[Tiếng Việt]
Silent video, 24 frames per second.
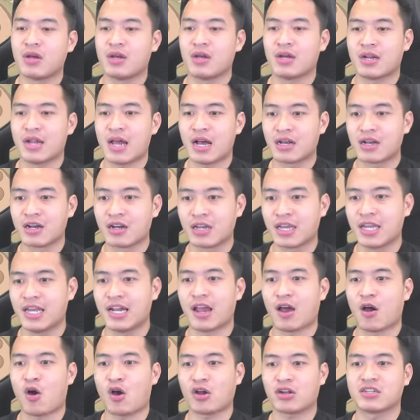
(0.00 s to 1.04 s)
đang cực kỳ là
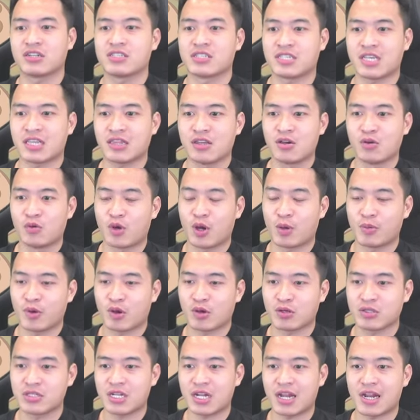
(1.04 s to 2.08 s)
hot, sát thương của em
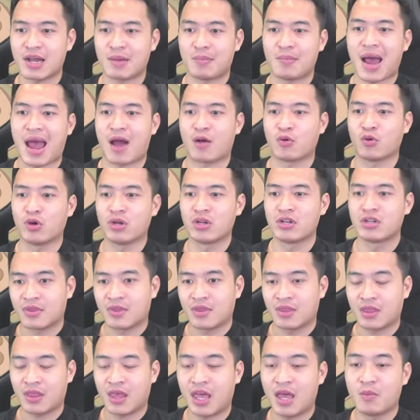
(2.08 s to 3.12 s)
nó rất là đảm bảo luôn.
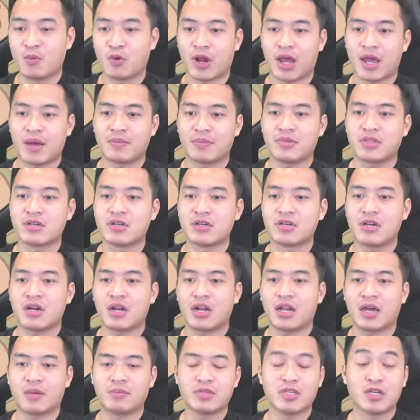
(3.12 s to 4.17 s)
Thêm một em tướng nữa là
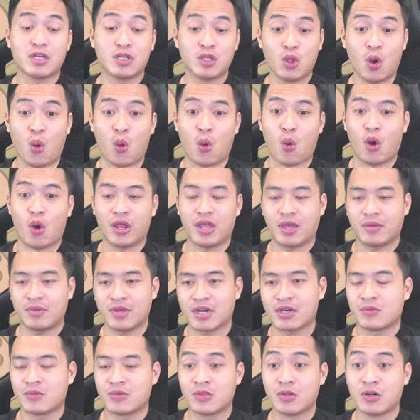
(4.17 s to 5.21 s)
em tướng thủ anh em nhé.
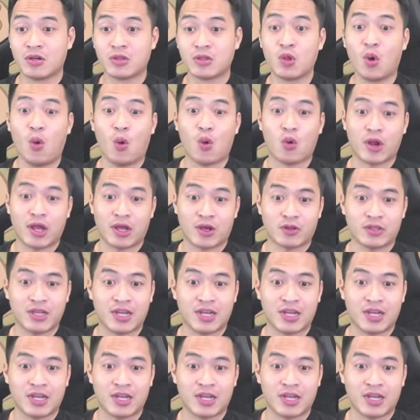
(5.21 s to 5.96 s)
Tướng thủ để có thể